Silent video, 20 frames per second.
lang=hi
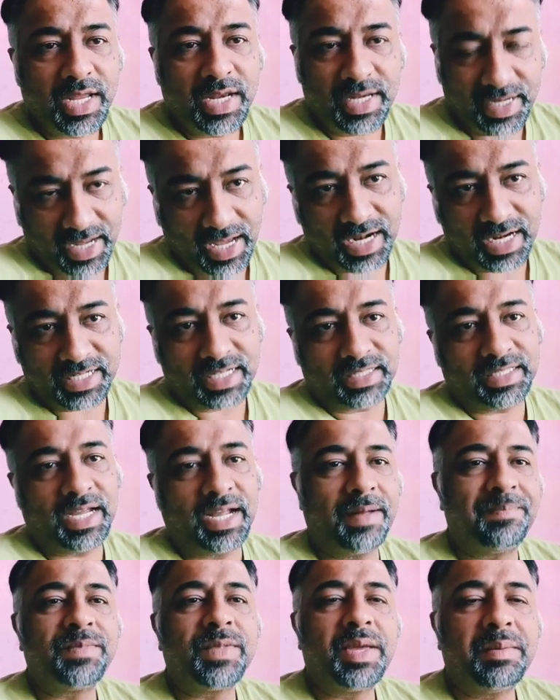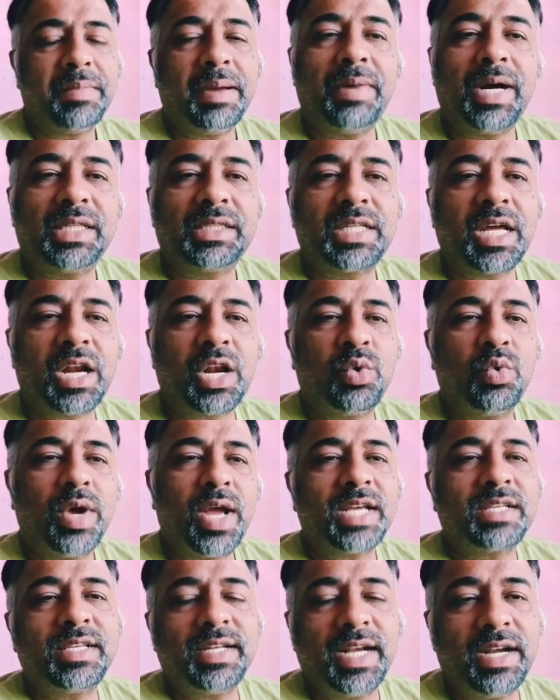निकाला जाता है मैं बात कर रहा हूँ
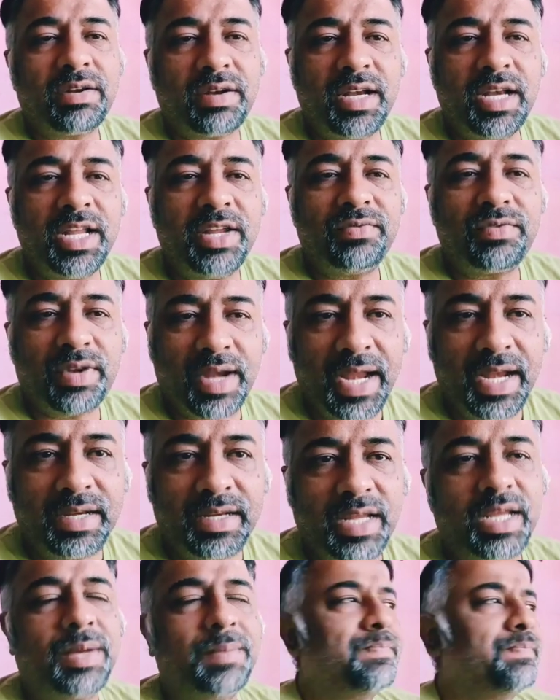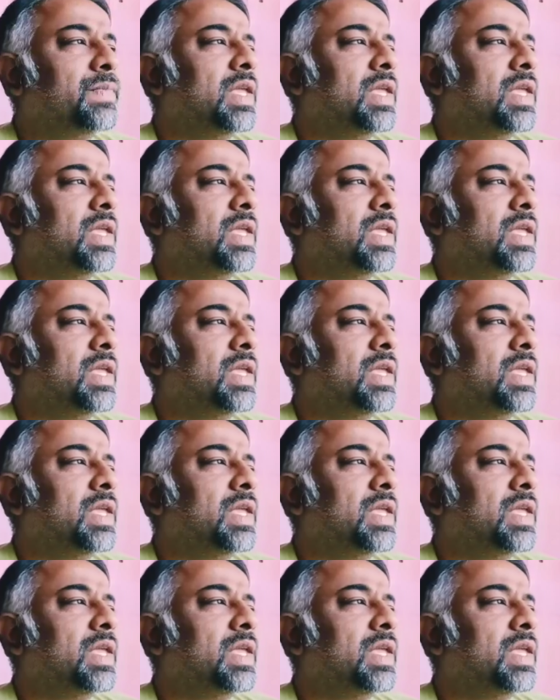एक्सीडेंट रिलीफ ट्रेन की